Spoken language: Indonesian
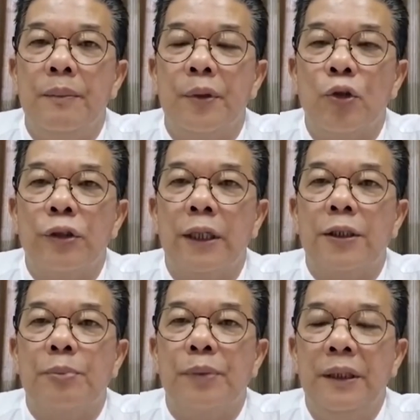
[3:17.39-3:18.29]

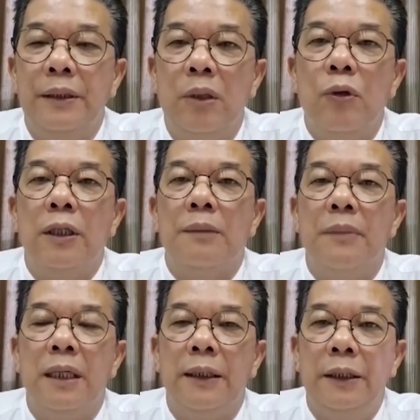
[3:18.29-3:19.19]
proses peninjauan
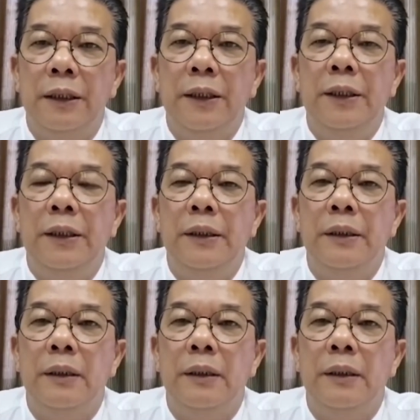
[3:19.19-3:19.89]
kembali ini